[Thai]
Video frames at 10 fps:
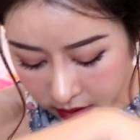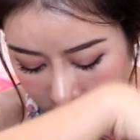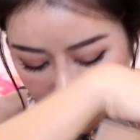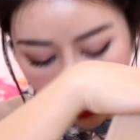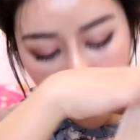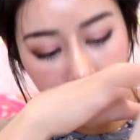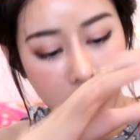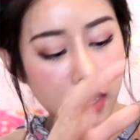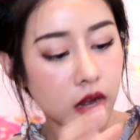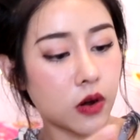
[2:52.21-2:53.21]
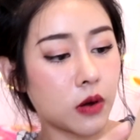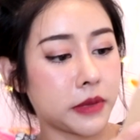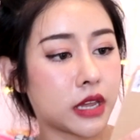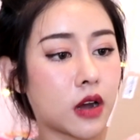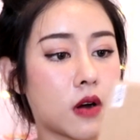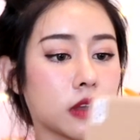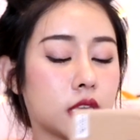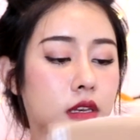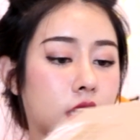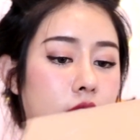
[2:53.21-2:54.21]
ในกล่องก็ยังคงมีกล่อง
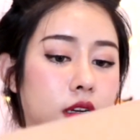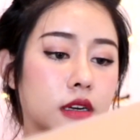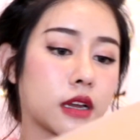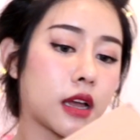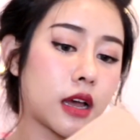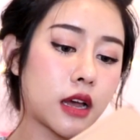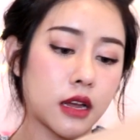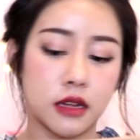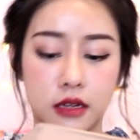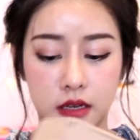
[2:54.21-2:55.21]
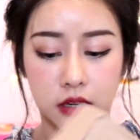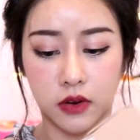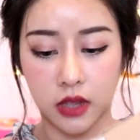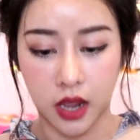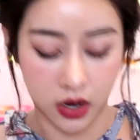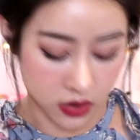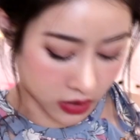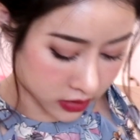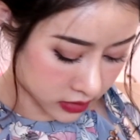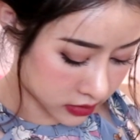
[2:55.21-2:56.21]
อีกทีนึงนะคะ เดี๋ยวแกะก่อ
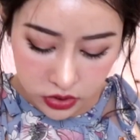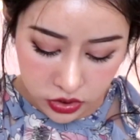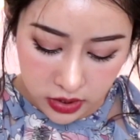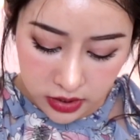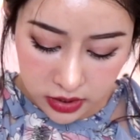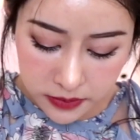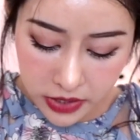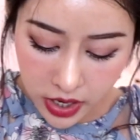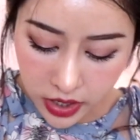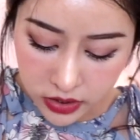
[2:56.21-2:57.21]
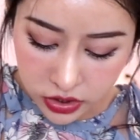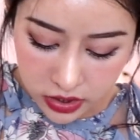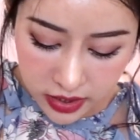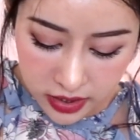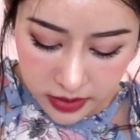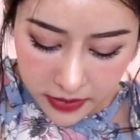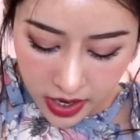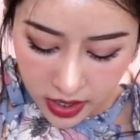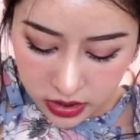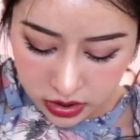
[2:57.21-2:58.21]
น Jingle bell jingle
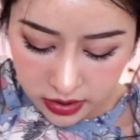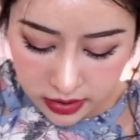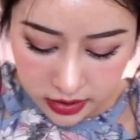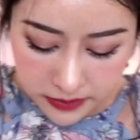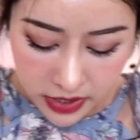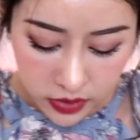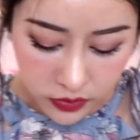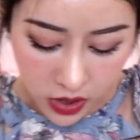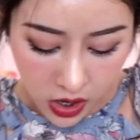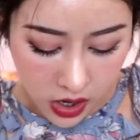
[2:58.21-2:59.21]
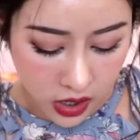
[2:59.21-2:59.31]
bell jingle bell r o